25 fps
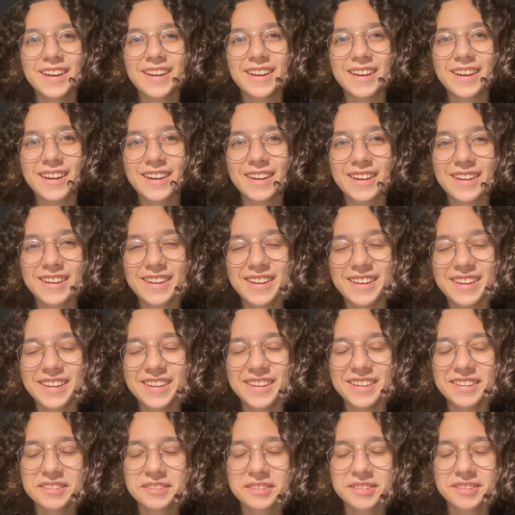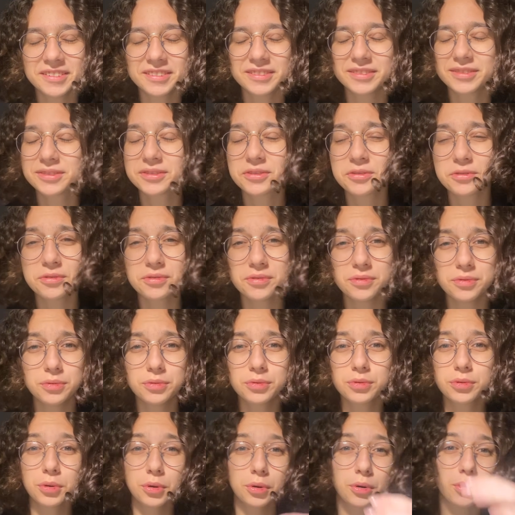Ee,
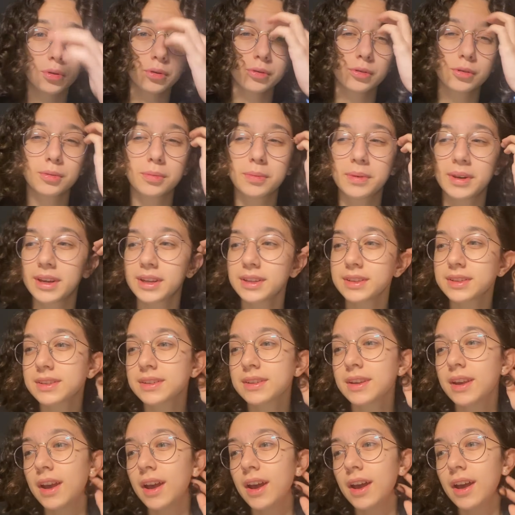zor oldu biraz.